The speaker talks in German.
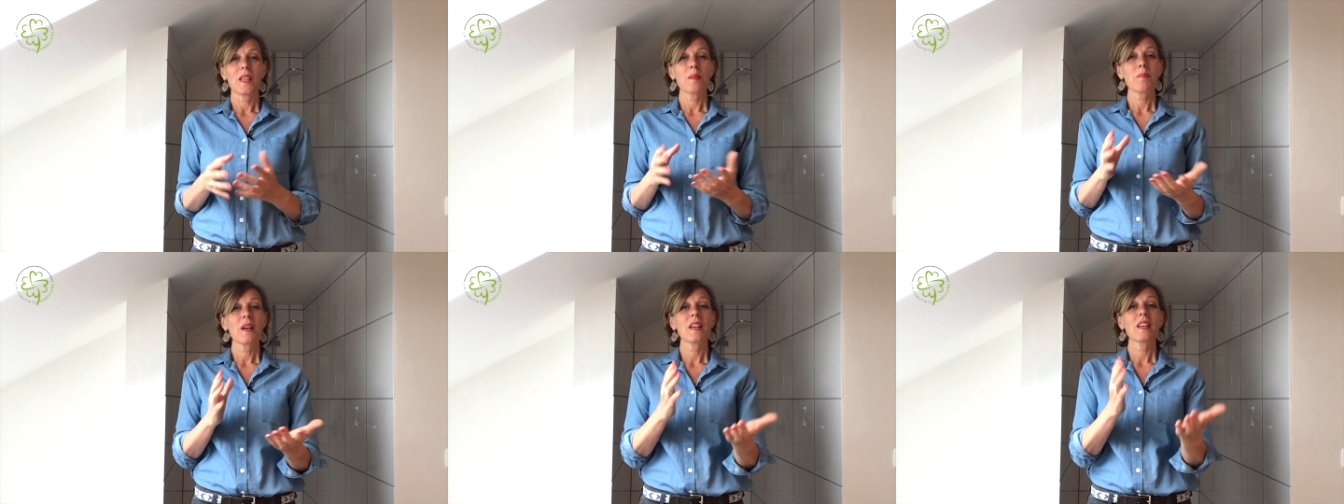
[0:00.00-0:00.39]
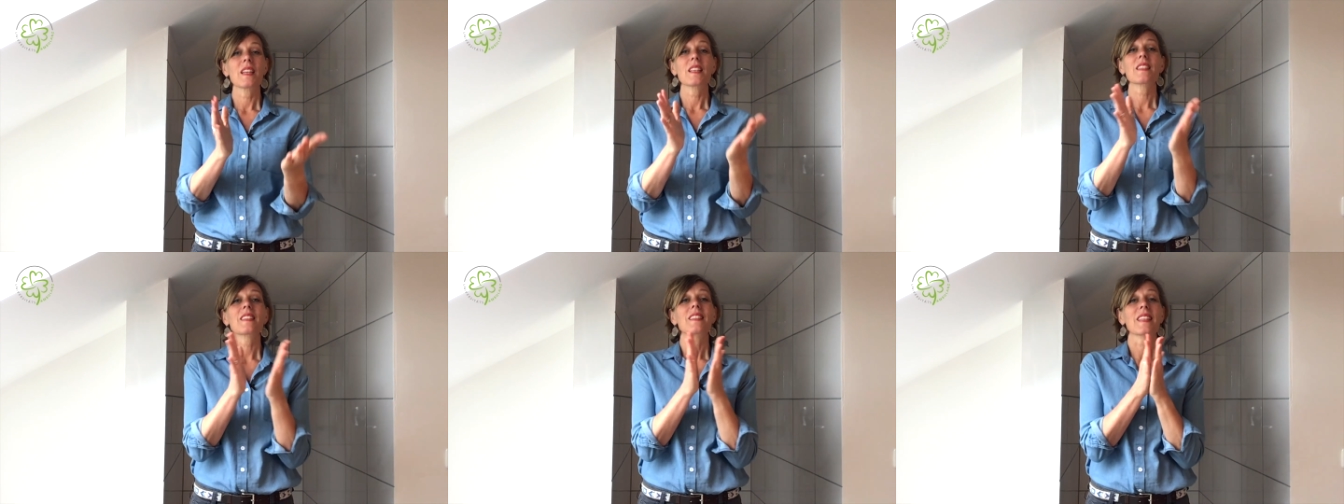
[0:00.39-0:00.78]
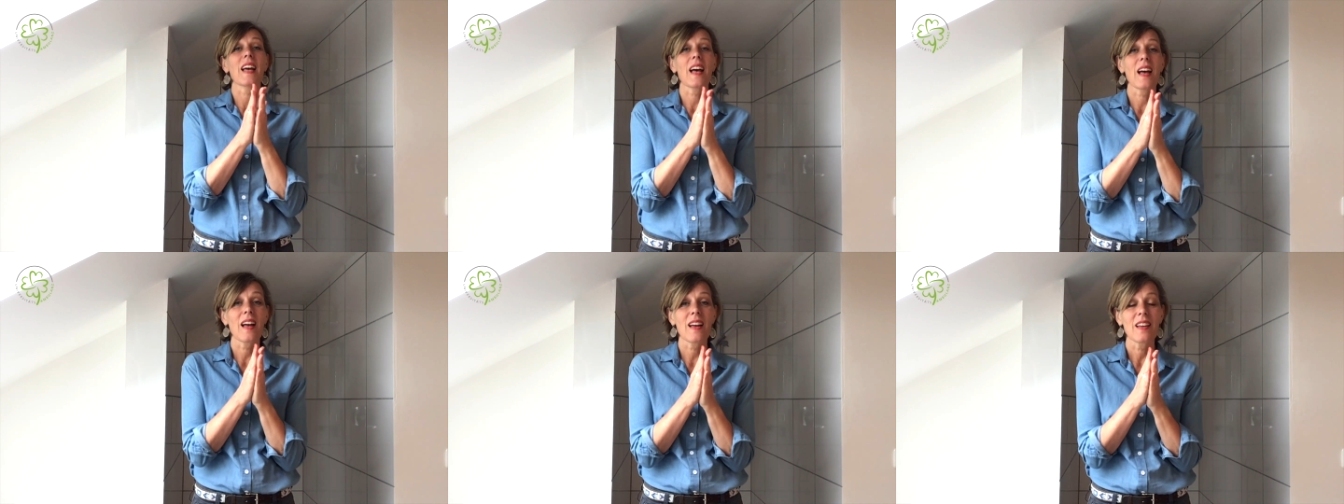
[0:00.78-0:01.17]
Immer ist
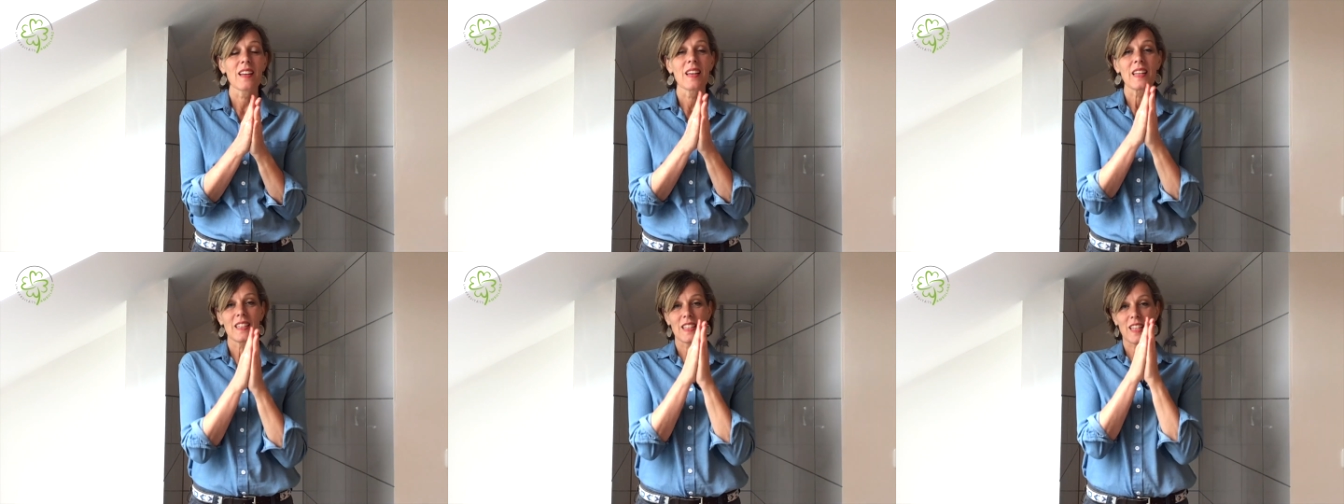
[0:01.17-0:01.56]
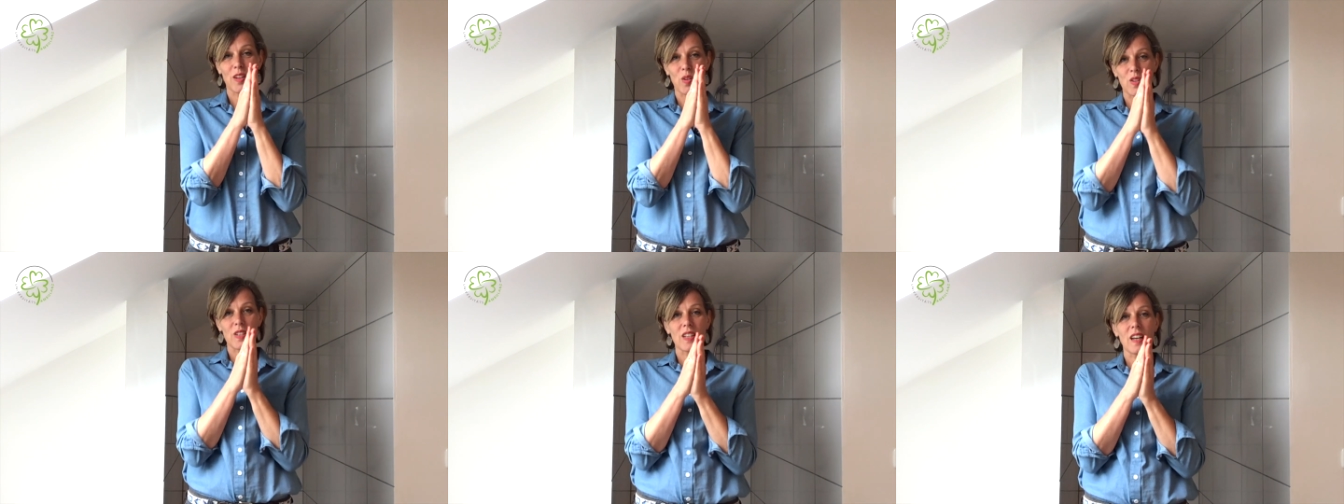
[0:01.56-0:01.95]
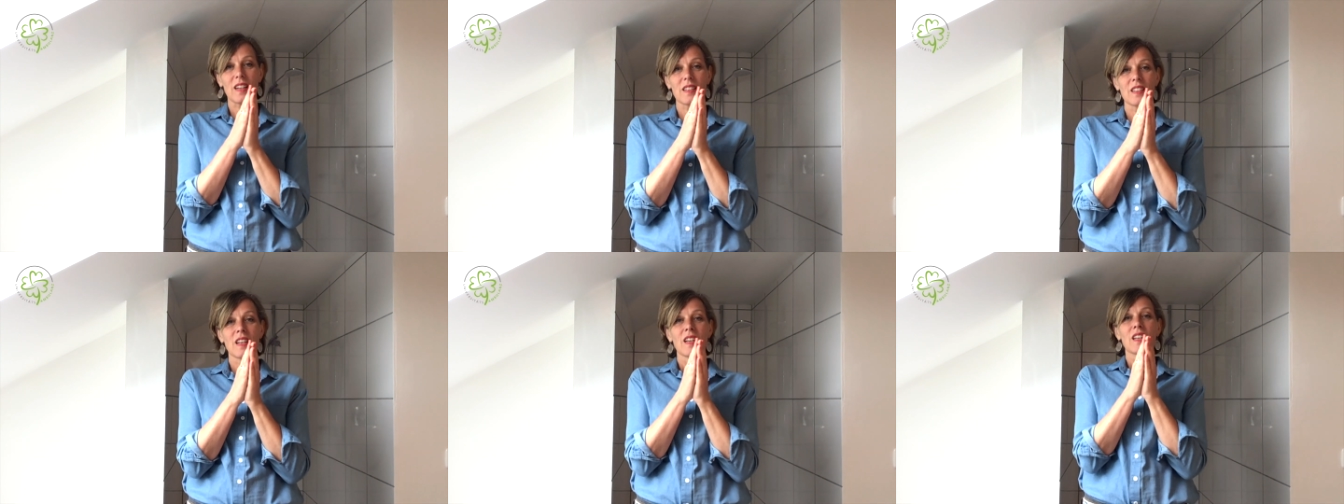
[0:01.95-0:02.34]
da der
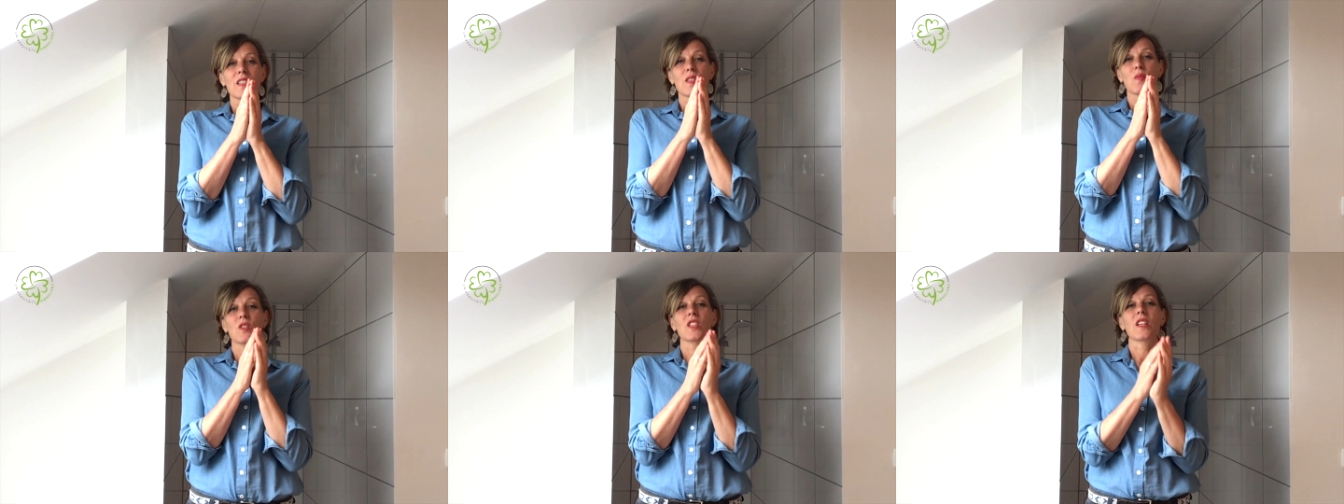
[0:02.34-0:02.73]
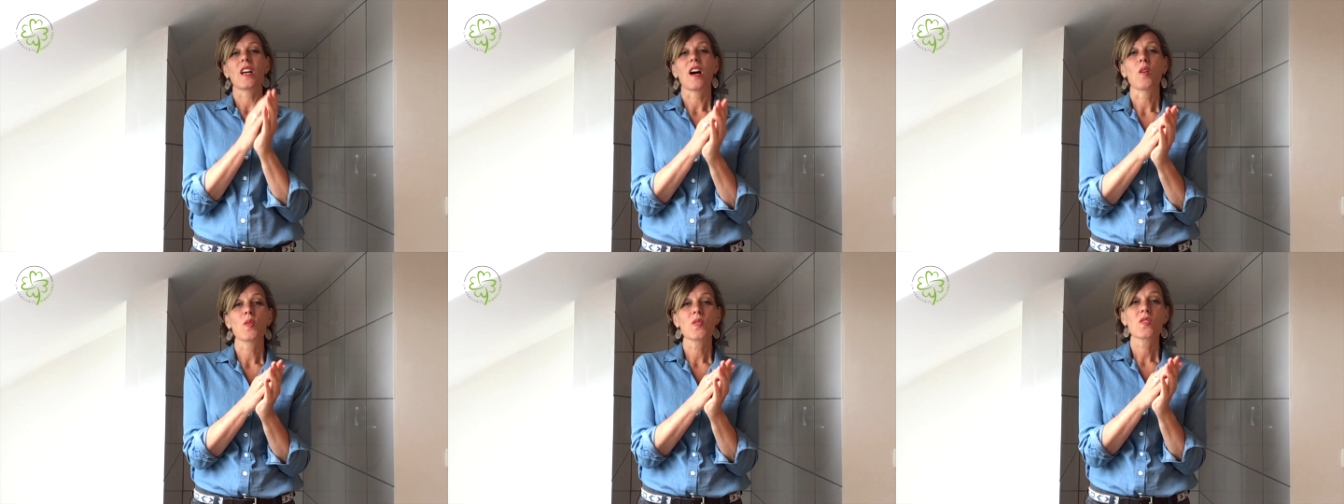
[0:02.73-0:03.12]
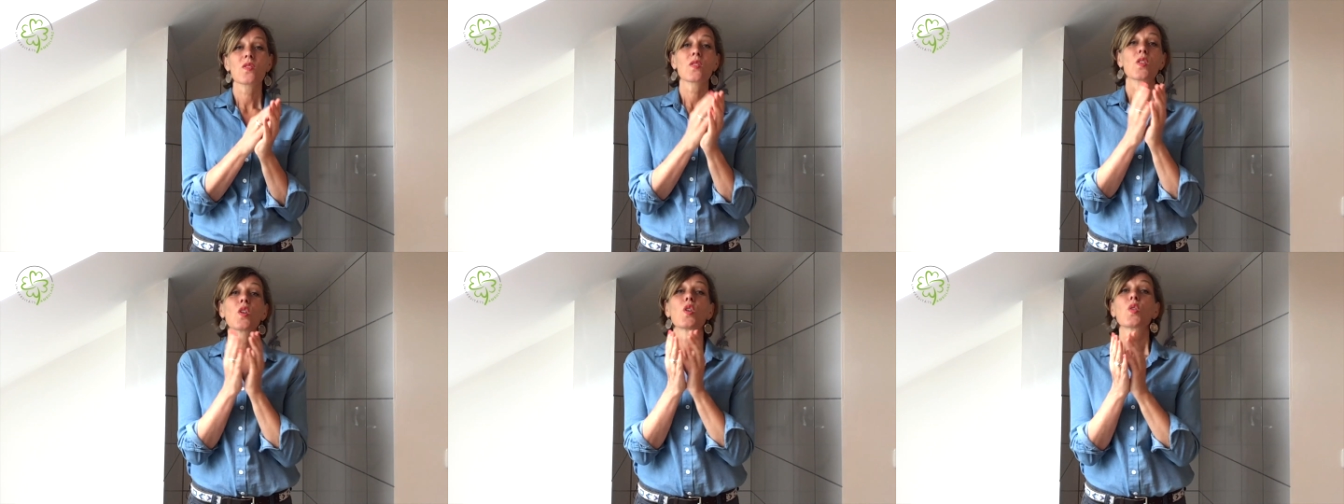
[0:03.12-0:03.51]
Kontakt zwischen
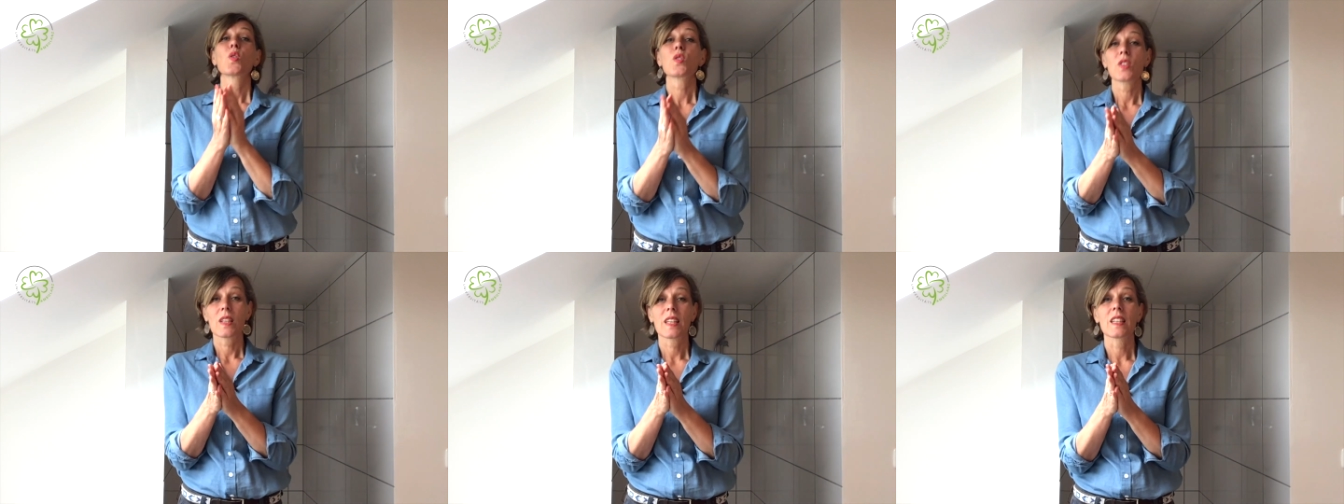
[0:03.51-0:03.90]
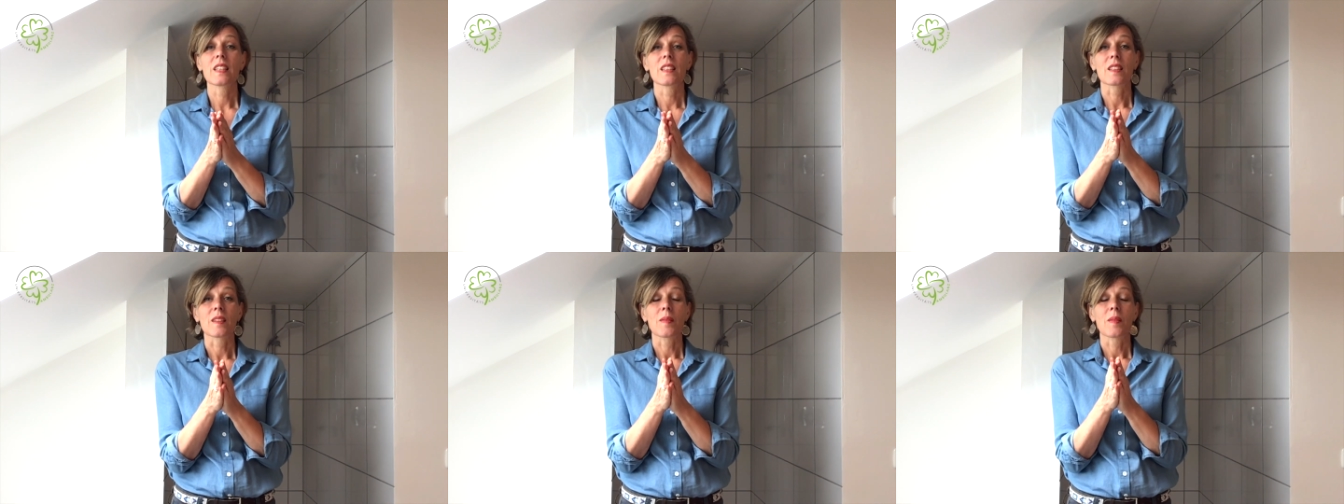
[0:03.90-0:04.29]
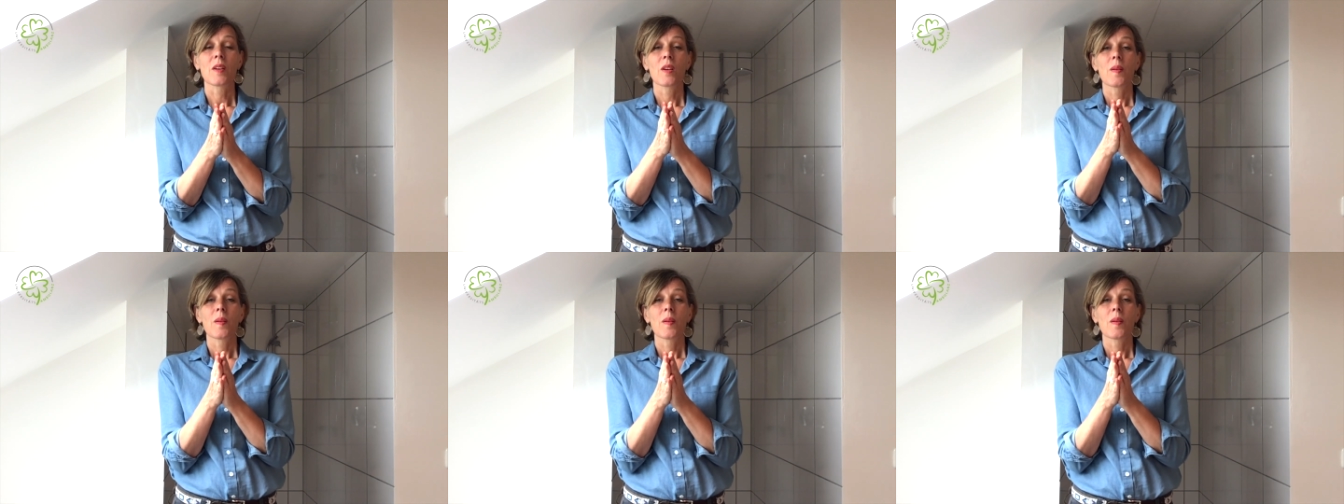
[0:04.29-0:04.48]
außen und innen.